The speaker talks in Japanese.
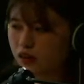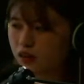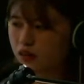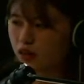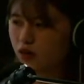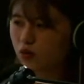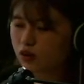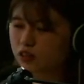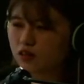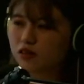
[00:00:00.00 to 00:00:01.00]
何個
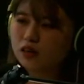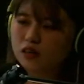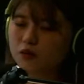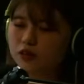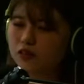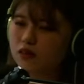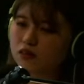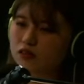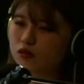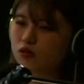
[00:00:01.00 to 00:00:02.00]
か桜にまつわ
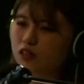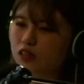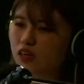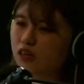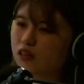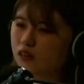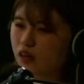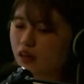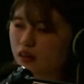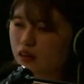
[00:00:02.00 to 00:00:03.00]
るストーリーがあっ
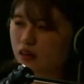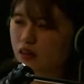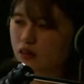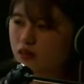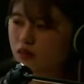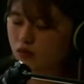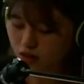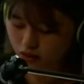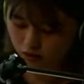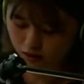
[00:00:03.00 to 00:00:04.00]
て、その
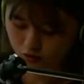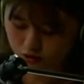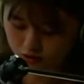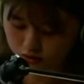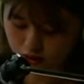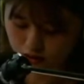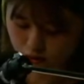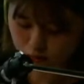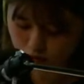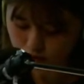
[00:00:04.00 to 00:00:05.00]
中で義経
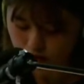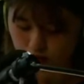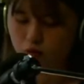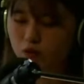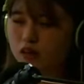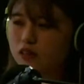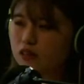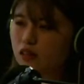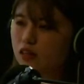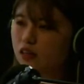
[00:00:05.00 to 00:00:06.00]
千本桜を演
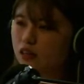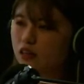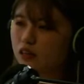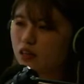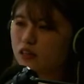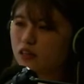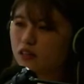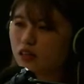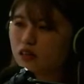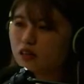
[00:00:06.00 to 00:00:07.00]
じていらっ
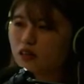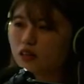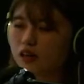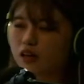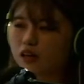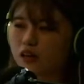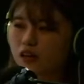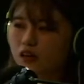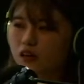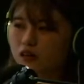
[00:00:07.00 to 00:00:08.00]
しゃってて、
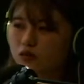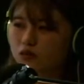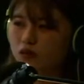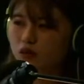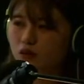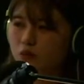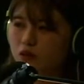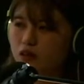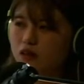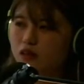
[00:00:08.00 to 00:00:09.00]
そこで
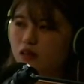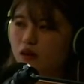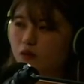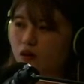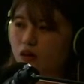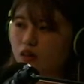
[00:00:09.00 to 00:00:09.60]
見ては